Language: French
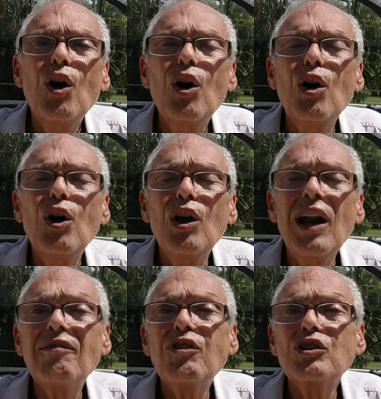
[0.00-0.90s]
Euh,
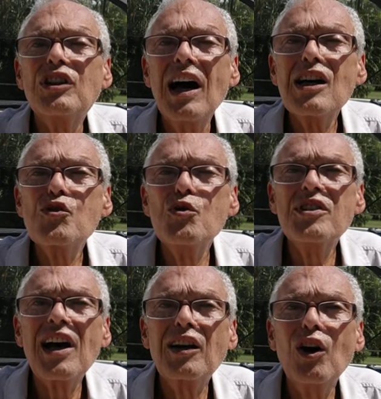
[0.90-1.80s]
l'avantage du
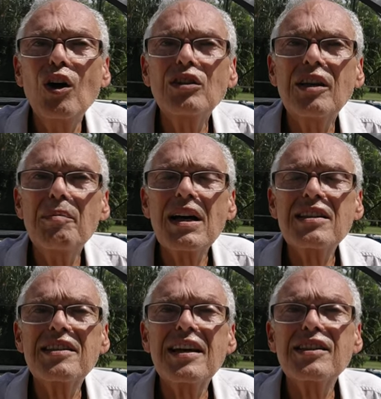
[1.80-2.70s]
50, eh ben,
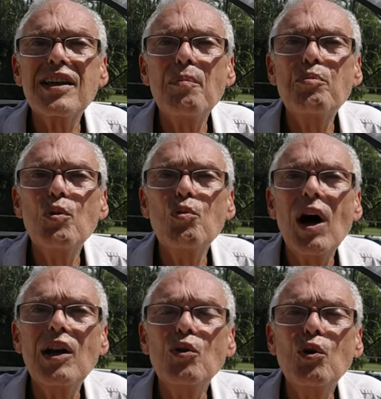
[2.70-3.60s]
c'est que c'est un peu
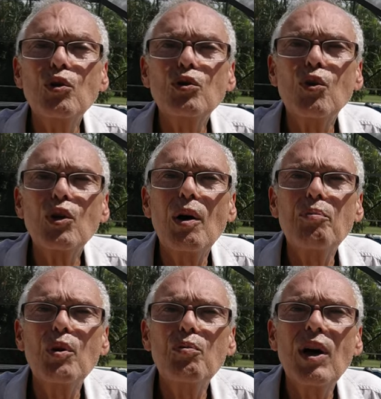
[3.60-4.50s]
moins lourd, donc un
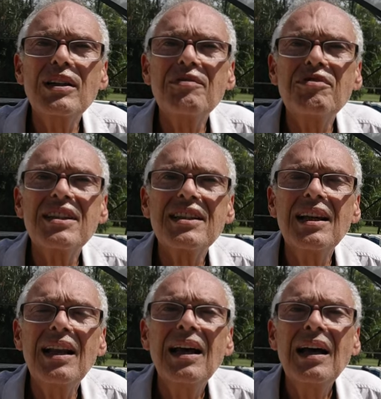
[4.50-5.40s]
peu moins
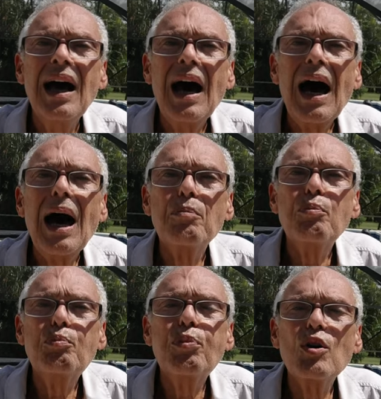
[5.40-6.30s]
difficile à
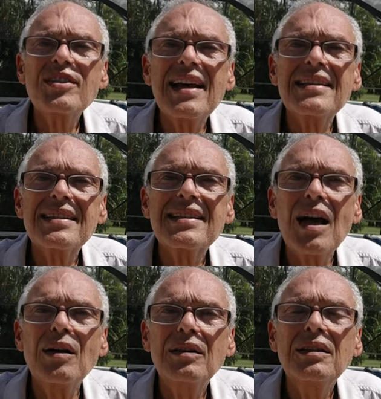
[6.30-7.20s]
process.
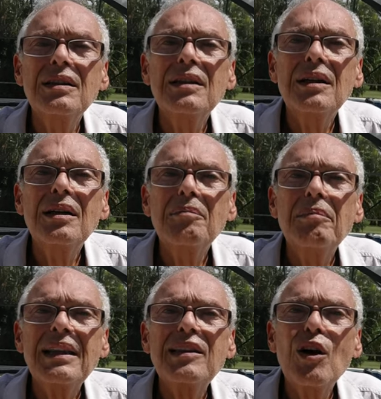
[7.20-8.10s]

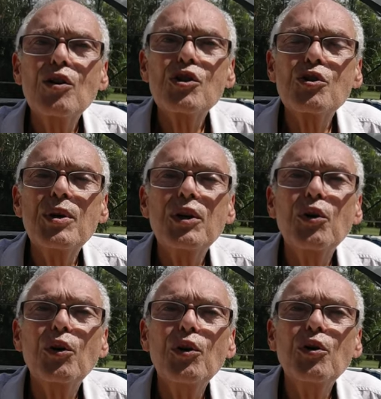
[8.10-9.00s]
Maintenant, je suis
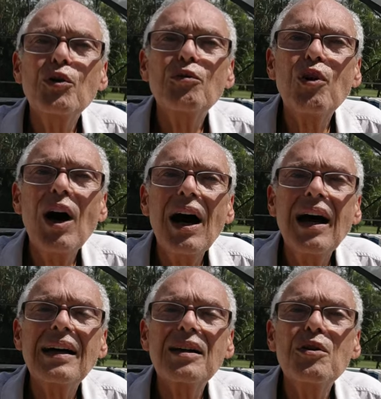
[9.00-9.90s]
curieux de voir
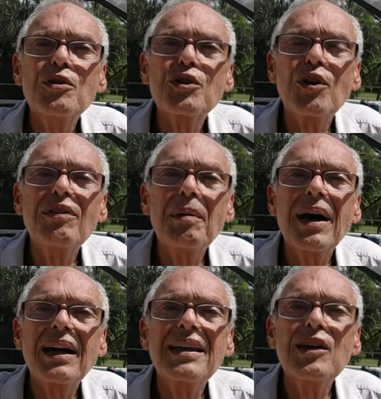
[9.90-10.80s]
euh, ce que va
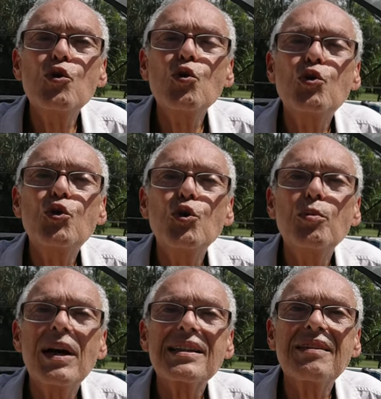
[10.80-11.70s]
marquer YouTube.
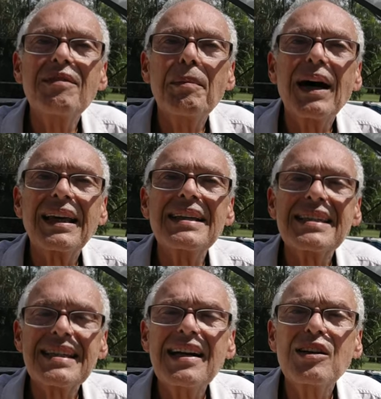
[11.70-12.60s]
Est-ce qu'il va marquer
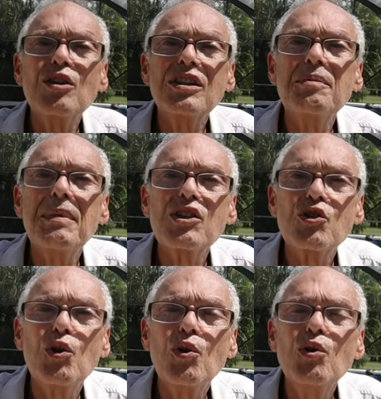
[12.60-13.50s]
50 images
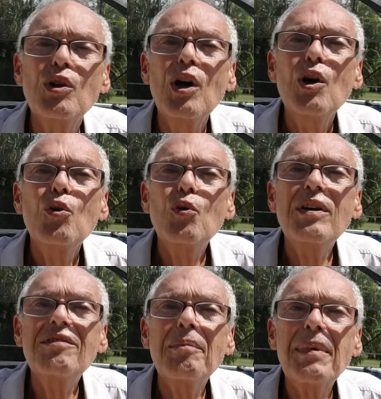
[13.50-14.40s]
secondes ou
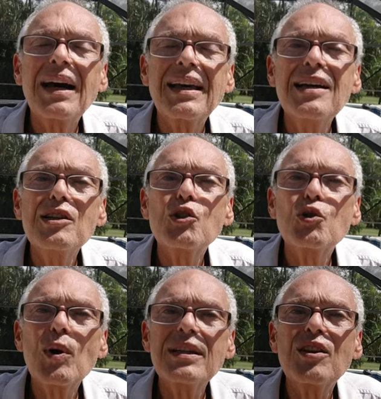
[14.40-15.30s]
il va marquer
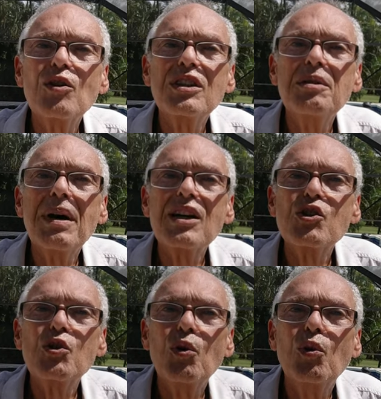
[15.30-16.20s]
60 images
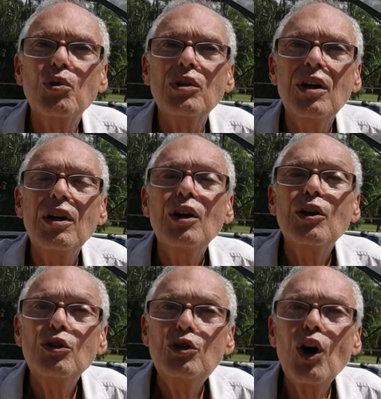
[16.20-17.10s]
secondes
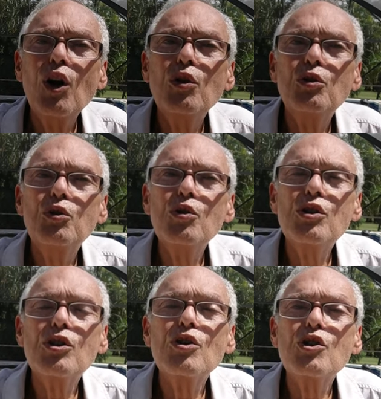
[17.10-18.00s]
dans le
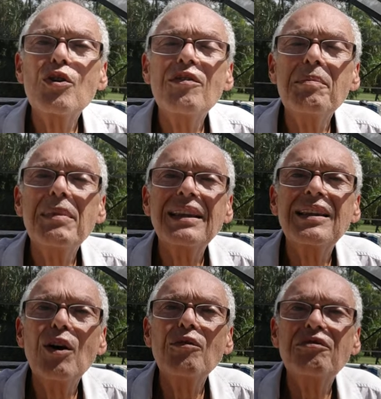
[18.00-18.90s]
doute, je vais
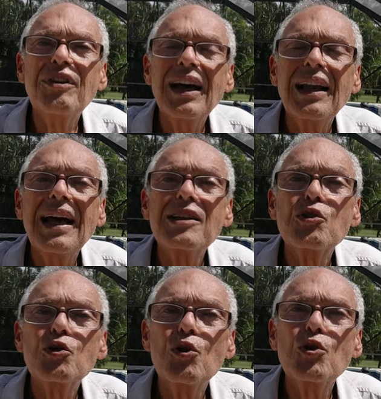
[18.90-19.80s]
maintenant faire
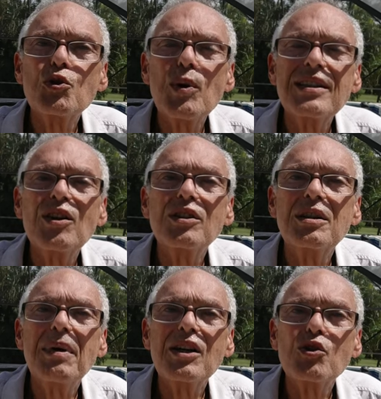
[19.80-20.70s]
le 60
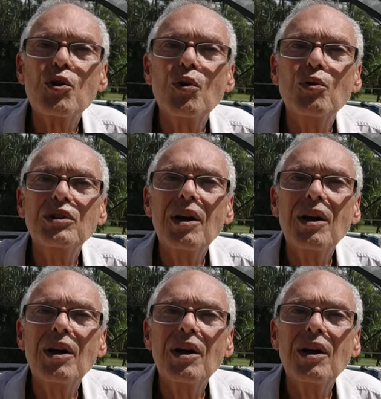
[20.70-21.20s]
images secondes.